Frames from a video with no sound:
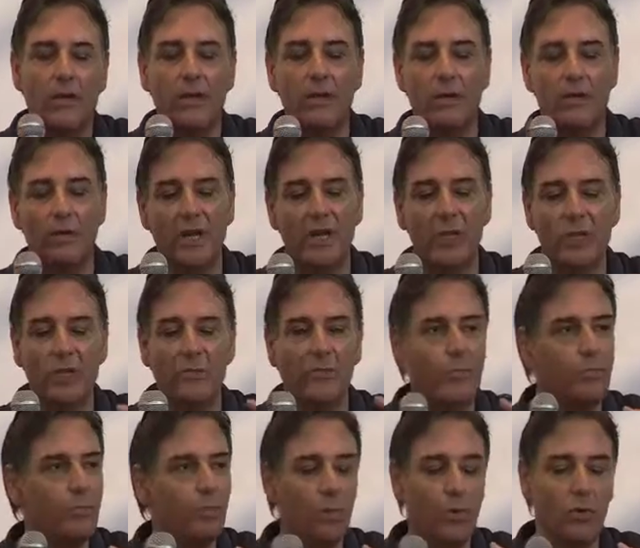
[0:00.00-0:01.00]
un
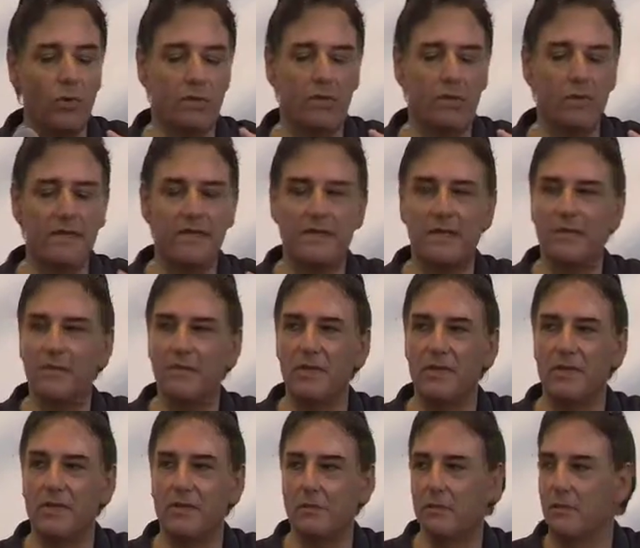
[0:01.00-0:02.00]
enorme buco di questa
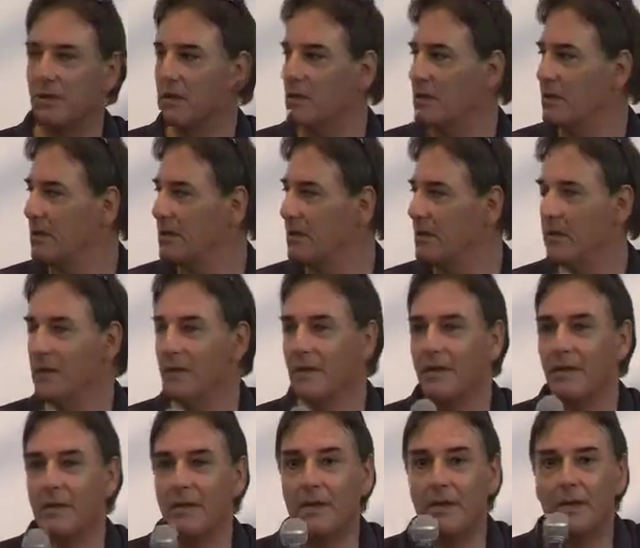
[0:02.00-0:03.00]

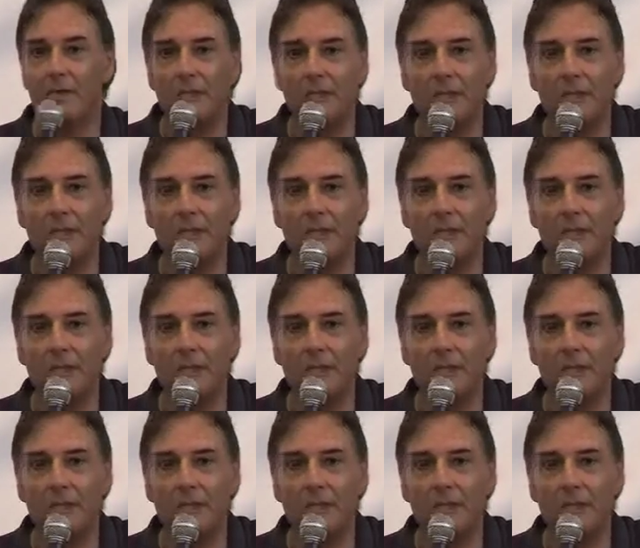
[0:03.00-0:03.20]
dimensione.